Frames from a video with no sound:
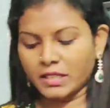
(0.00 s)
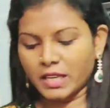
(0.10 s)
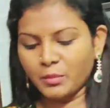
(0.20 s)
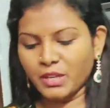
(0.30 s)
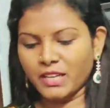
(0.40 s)

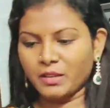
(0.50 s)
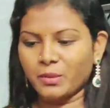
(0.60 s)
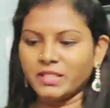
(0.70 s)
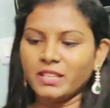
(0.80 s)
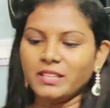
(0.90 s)
క్రీమ్ కలర్
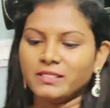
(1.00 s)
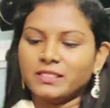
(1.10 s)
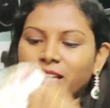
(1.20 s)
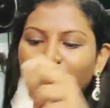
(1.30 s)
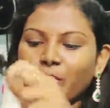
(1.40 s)
మీద
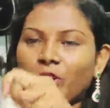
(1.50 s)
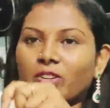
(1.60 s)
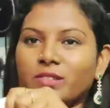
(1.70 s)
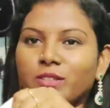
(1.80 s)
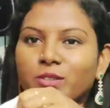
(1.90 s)
చాలా
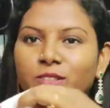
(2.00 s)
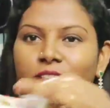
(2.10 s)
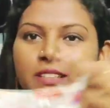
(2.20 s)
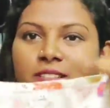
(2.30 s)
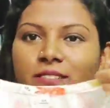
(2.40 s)
బాగుంది
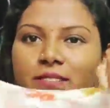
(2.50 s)
కుర్తీ